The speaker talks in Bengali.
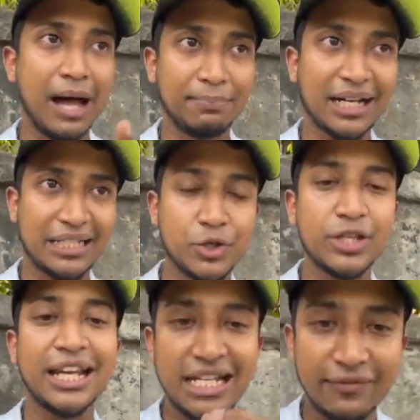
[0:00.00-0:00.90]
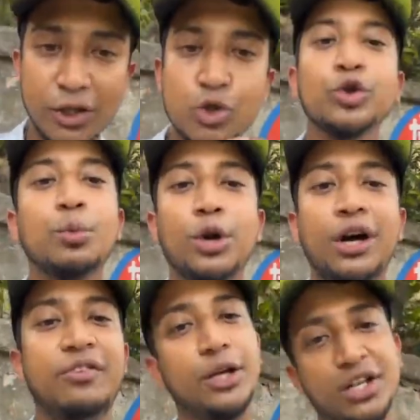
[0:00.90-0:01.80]
আপনার কাছে যদি ইনিশিয়েটিভটা সুন্দর মনে
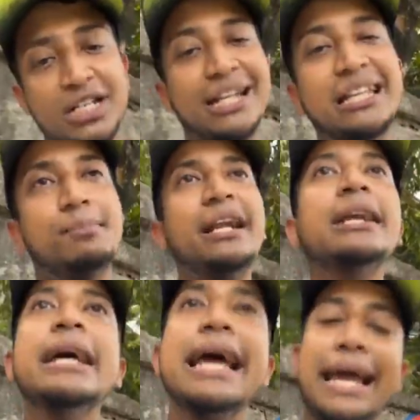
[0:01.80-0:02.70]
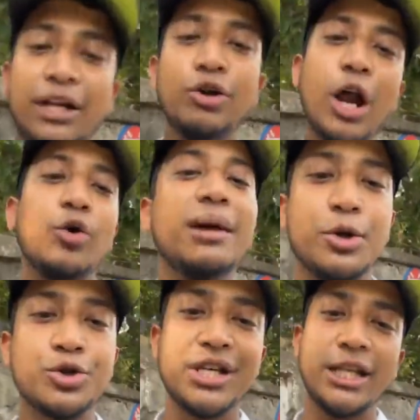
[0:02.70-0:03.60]
হয় ভিডিওটা শেয়ার দিতে পারেন এটা করে আরো অনেক
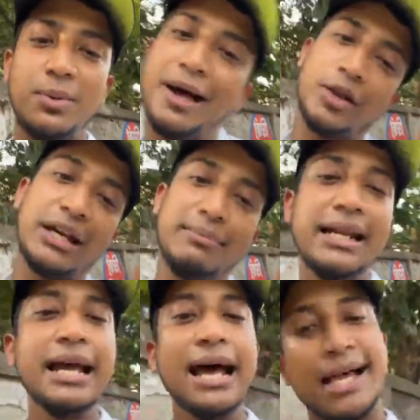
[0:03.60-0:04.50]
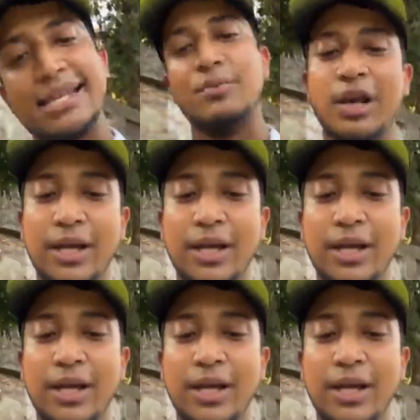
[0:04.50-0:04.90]
মানুষ উৎসাহিত হবে ভালো থাকবেন আসসালামু